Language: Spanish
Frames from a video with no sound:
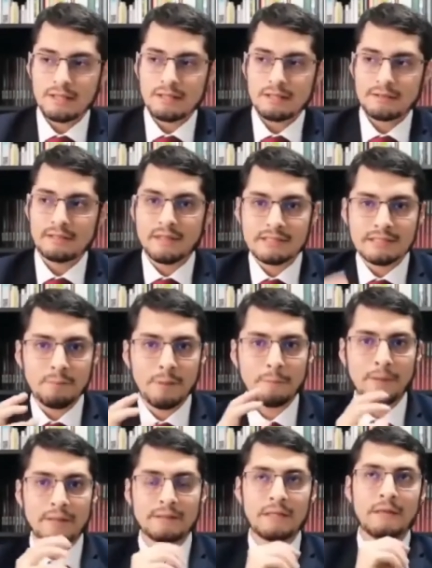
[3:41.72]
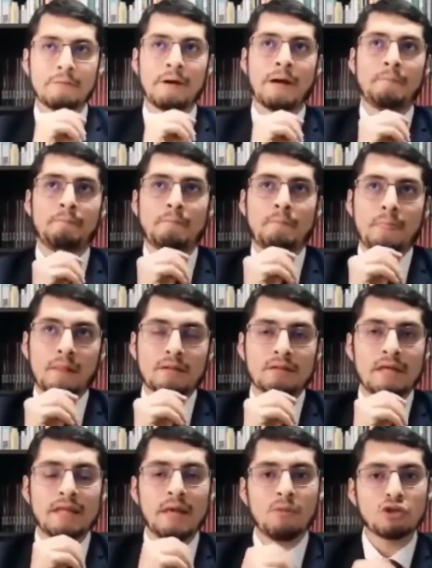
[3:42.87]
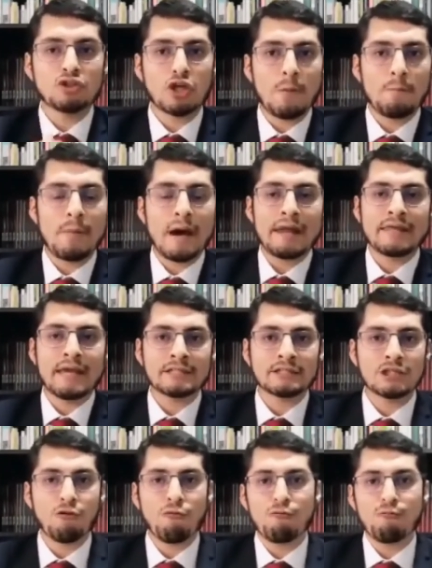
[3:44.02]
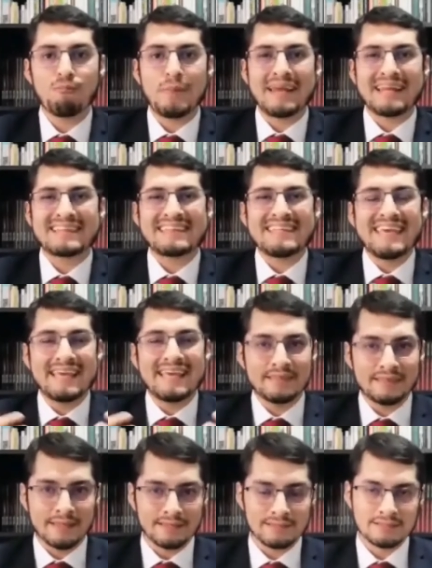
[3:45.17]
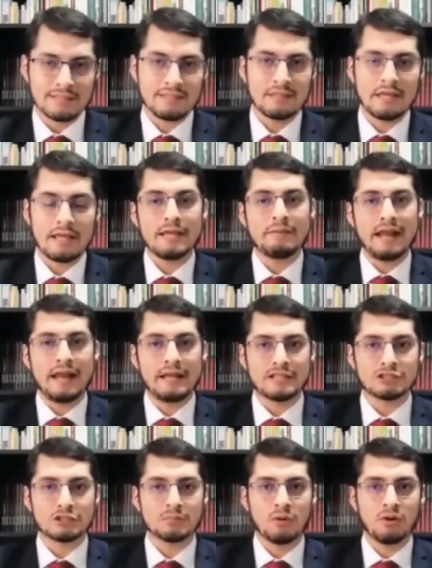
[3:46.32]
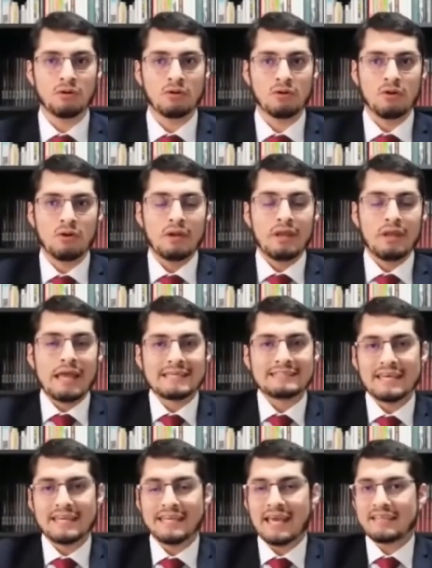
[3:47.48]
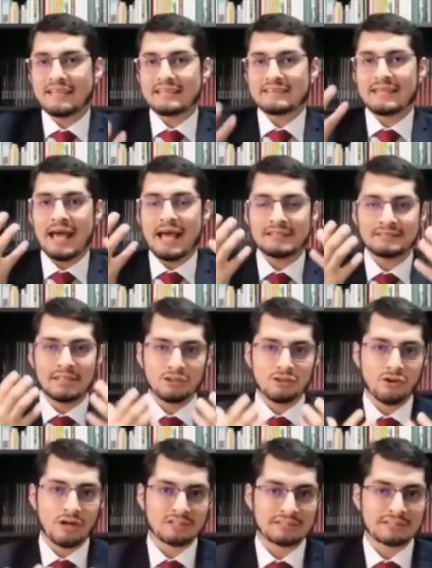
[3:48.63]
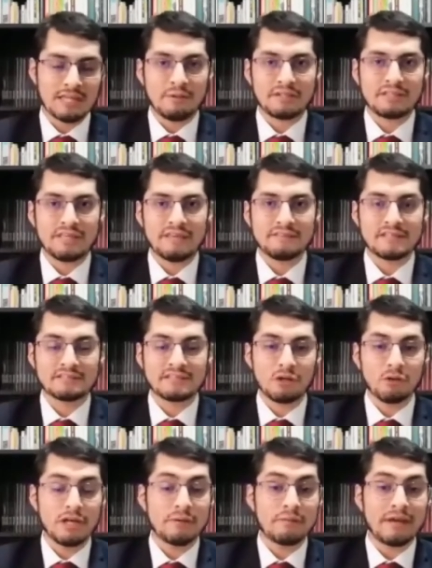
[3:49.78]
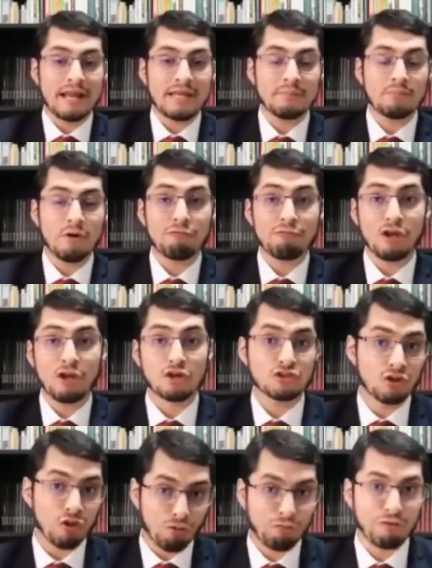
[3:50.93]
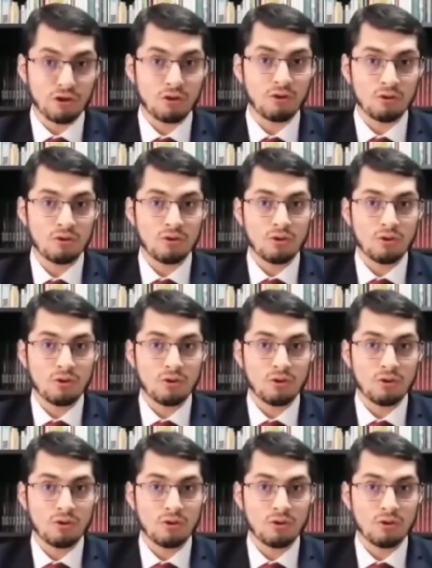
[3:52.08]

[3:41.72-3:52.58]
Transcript: desde esa perspectiva, tenemos varias vertientes del liberalismo. La que estaría detrás de todas estas vertientes sería un liberalismo filosófico,